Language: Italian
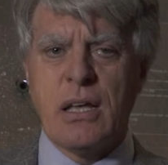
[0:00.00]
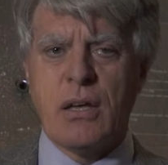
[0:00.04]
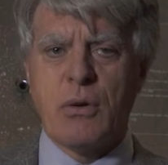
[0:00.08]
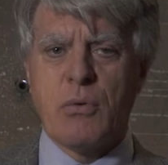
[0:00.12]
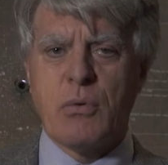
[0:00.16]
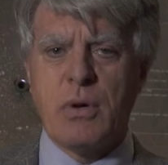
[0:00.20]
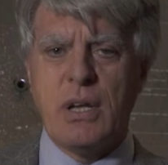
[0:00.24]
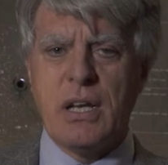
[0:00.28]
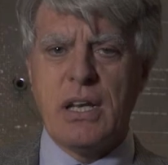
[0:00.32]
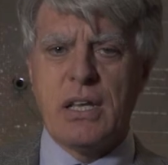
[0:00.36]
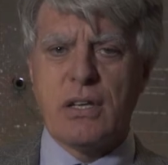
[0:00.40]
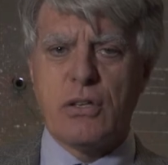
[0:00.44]

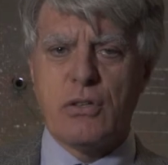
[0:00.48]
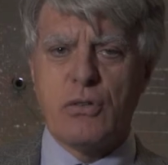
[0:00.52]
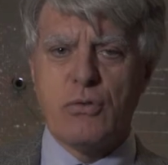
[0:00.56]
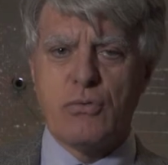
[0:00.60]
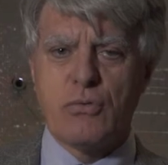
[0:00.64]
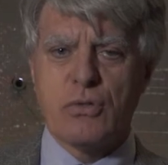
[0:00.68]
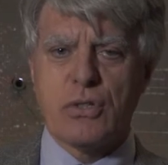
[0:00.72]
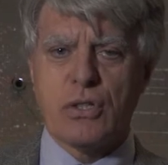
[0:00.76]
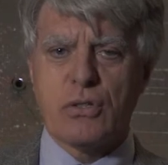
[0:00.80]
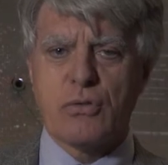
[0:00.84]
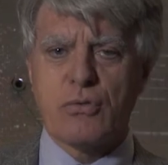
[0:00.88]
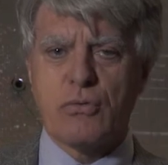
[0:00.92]
quelle
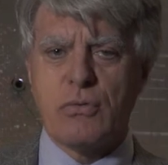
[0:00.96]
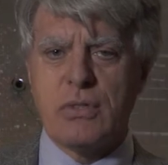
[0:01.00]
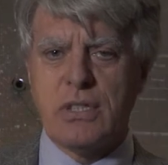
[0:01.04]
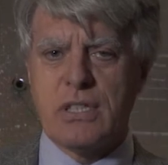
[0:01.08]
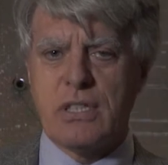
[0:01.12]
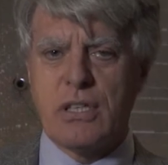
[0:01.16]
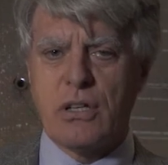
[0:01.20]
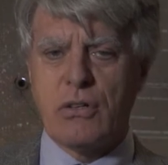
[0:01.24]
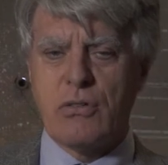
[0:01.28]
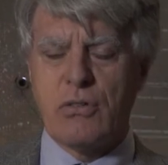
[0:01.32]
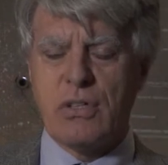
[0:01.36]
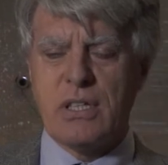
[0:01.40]
chiuse
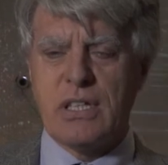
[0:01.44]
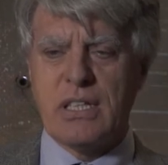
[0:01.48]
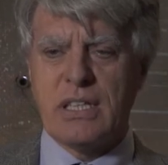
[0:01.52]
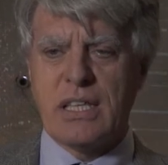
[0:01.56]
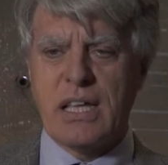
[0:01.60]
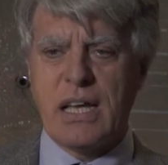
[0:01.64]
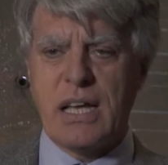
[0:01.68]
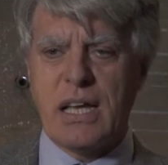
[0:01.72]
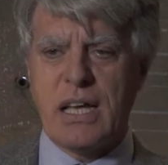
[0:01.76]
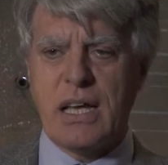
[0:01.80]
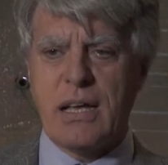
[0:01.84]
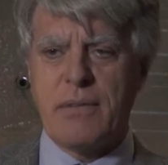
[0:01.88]

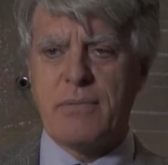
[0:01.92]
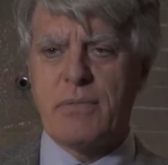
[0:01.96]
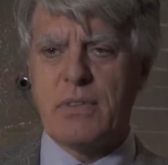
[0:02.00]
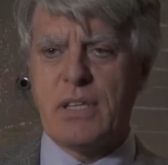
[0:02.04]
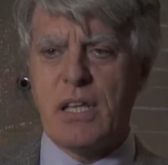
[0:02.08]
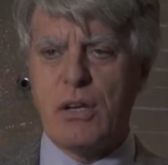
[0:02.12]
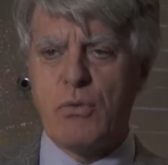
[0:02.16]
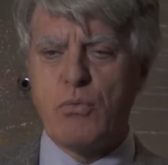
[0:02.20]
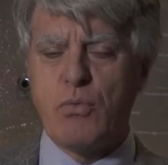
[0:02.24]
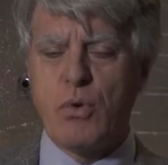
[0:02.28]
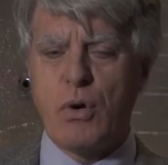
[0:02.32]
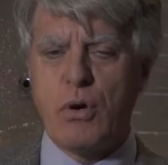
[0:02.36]
sull'interiorità
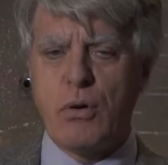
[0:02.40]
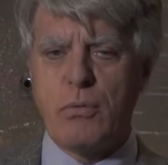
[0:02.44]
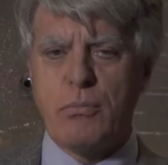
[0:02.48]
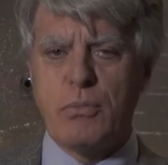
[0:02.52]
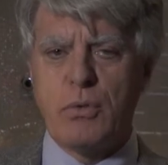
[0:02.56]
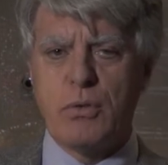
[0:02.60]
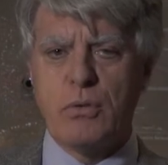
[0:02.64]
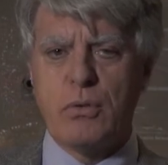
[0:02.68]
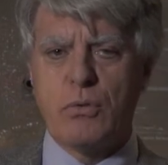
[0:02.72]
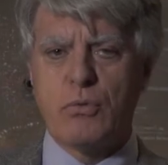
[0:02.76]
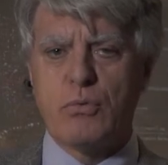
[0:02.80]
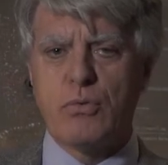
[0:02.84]

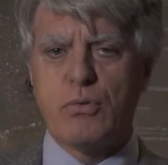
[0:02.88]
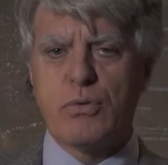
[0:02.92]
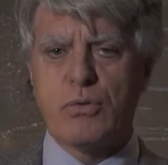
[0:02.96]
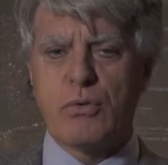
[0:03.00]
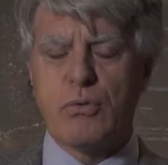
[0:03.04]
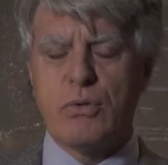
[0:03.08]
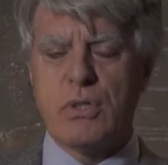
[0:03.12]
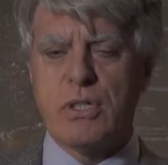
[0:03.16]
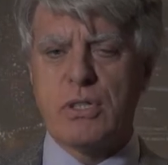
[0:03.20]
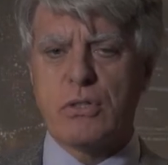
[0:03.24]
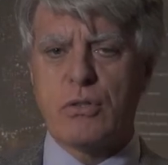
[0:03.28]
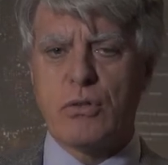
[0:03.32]
dell'uomo
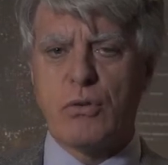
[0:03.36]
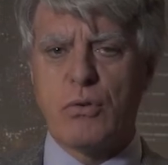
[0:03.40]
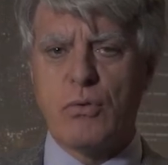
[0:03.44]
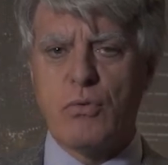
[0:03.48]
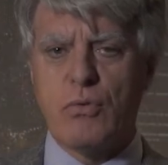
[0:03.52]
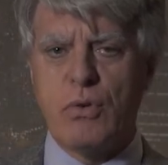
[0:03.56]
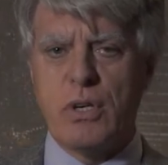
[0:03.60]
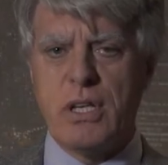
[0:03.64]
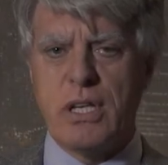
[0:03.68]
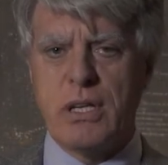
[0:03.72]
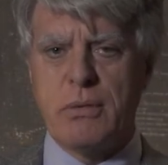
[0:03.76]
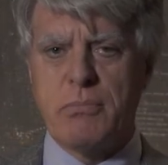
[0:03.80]
custodiscono
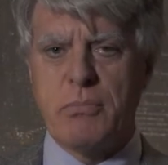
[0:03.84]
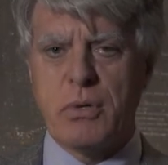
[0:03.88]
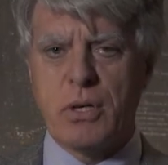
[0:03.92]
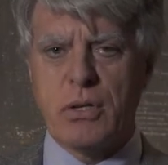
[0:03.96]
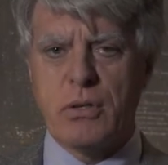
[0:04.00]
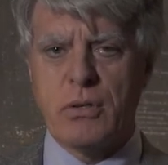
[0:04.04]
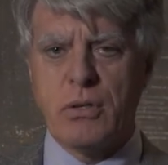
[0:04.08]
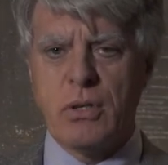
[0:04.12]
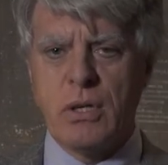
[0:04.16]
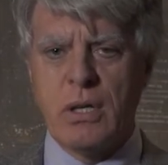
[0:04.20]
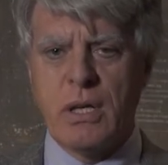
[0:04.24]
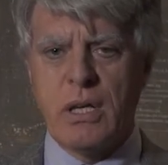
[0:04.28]
un
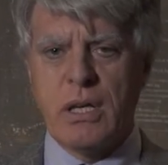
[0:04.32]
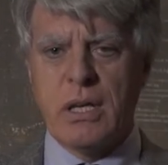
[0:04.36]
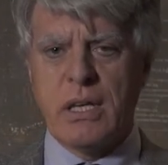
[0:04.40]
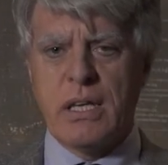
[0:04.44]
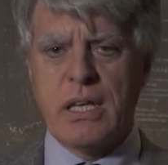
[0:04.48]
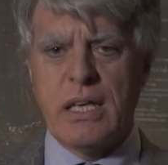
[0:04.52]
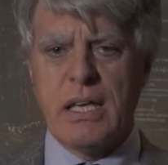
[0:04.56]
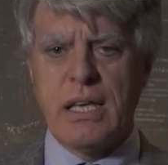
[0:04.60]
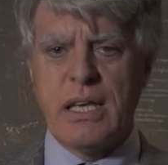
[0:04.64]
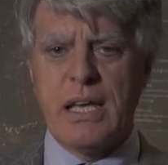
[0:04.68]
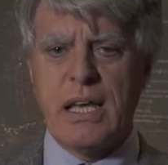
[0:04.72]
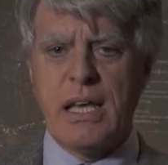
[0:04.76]
libro
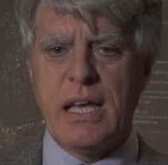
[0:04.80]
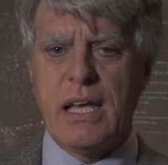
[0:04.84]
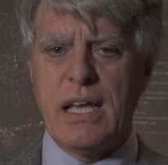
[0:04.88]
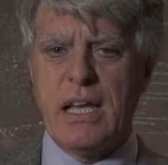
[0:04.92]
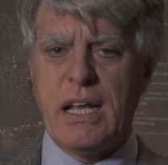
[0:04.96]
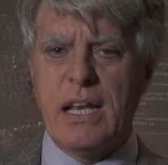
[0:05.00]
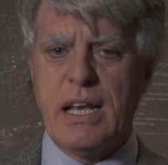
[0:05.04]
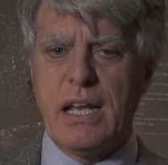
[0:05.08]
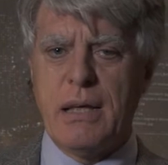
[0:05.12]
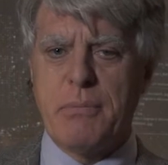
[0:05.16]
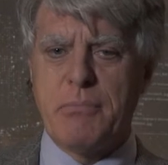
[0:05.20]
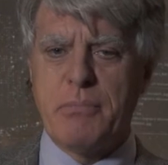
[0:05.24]
che
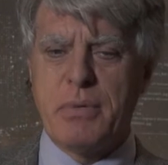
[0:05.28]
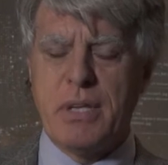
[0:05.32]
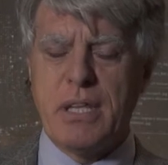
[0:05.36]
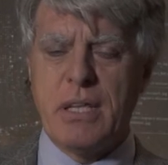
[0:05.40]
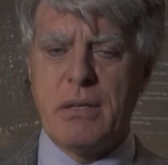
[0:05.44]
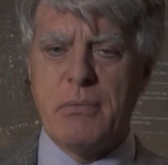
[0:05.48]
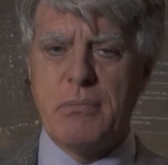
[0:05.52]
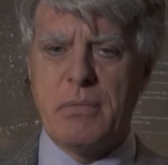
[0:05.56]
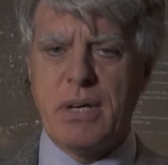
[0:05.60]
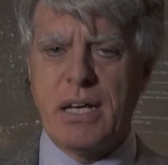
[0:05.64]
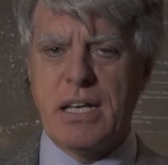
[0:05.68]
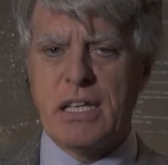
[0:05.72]
è la
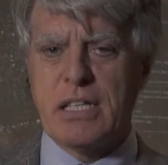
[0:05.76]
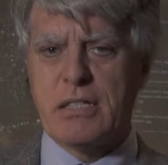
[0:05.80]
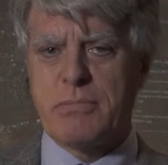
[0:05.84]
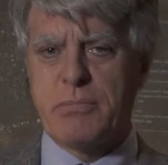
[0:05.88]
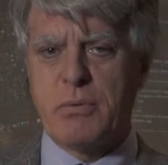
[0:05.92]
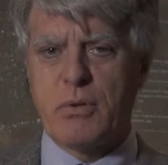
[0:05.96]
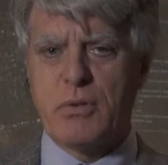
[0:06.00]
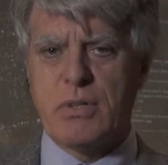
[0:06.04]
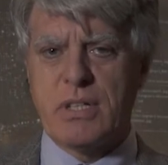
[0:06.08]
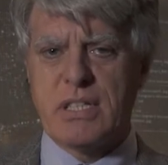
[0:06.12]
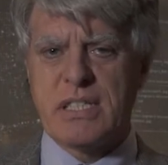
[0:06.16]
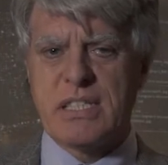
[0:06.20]
prima
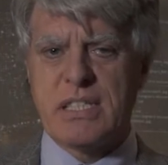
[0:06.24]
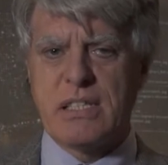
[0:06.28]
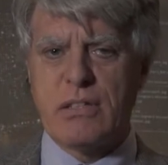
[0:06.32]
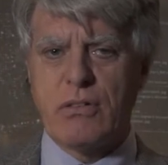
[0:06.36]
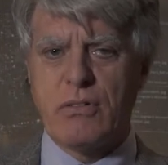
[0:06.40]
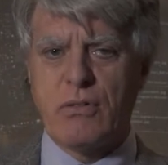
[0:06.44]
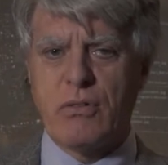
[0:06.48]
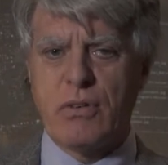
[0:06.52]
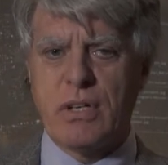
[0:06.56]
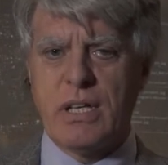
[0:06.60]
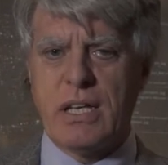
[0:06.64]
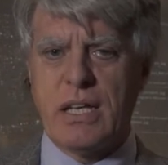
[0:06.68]

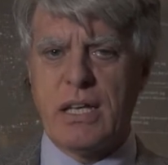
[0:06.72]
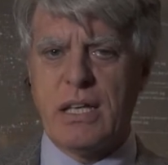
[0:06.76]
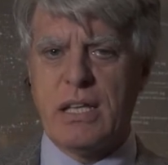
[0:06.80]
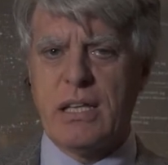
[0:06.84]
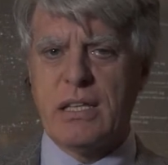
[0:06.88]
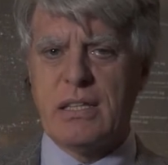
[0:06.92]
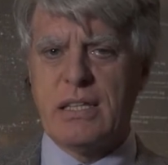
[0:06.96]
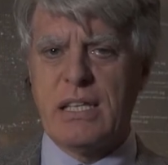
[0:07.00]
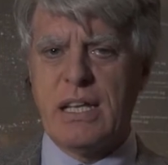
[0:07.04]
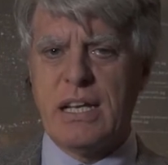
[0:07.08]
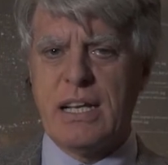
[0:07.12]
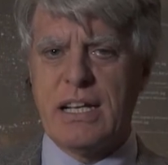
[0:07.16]
esplorazione
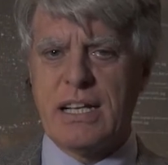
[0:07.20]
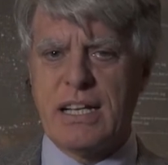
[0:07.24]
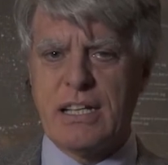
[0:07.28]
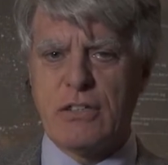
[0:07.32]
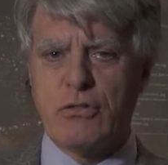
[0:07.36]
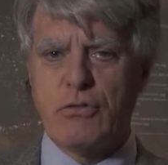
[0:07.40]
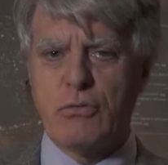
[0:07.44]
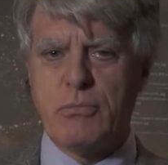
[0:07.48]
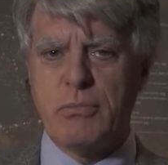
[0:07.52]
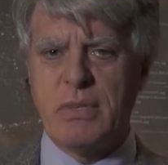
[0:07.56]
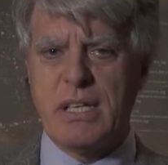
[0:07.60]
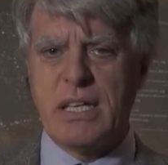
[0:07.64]

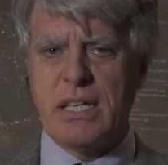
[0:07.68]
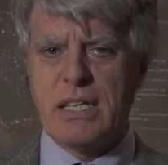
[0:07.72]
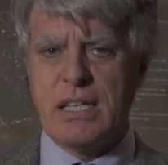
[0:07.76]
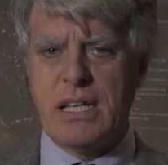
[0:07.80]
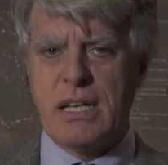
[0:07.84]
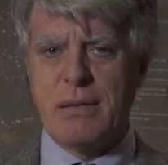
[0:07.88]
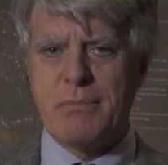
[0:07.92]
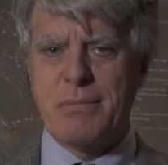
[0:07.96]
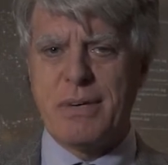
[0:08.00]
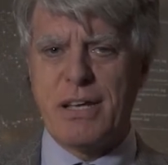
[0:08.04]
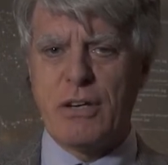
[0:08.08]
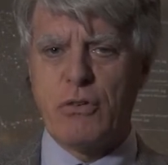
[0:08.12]
dell'anatomia
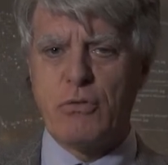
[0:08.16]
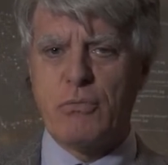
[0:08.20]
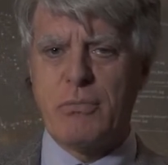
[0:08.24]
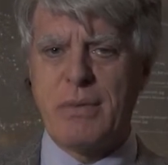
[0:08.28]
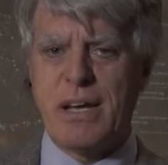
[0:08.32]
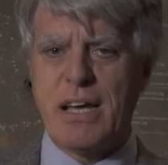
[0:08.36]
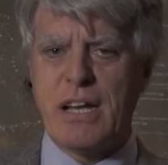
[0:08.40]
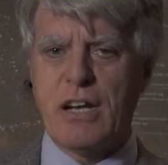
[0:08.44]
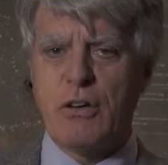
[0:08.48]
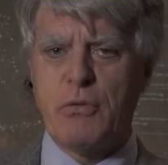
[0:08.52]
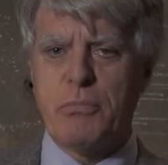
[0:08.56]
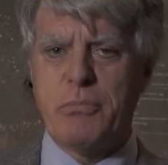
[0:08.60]
della mano
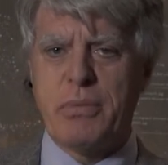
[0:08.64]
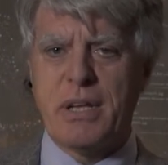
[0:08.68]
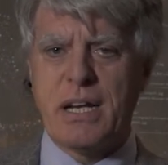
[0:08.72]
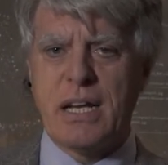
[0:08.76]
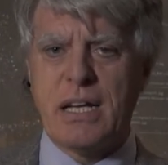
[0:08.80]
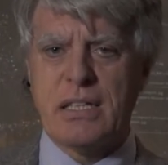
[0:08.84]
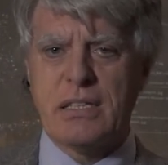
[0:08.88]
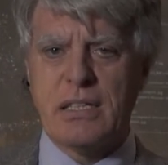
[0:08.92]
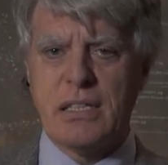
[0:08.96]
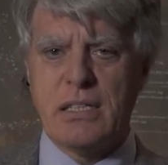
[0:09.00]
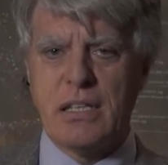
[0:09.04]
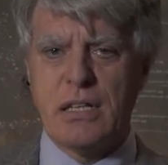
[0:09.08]
umana
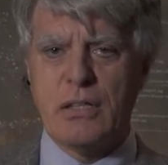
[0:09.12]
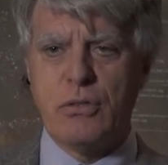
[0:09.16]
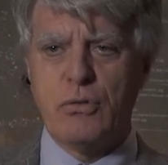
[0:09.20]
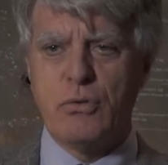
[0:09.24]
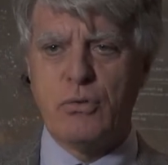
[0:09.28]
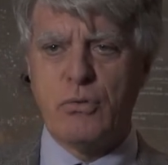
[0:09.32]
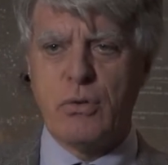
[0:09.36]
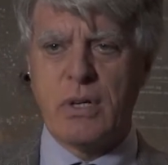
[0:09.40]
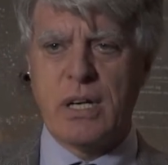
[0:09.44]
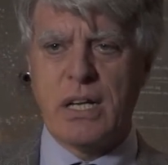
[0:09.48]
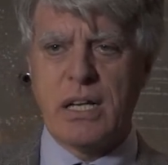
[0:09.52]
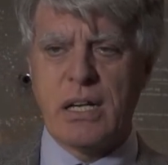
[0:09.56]
operata dal
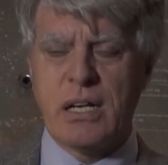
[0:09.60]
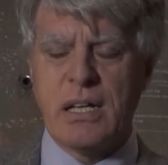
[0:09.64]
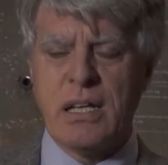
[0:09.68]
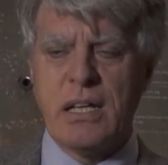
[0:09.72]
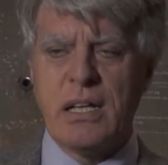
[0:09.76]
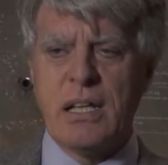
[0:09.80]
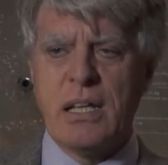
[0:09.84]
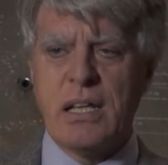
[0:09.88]
Dürer.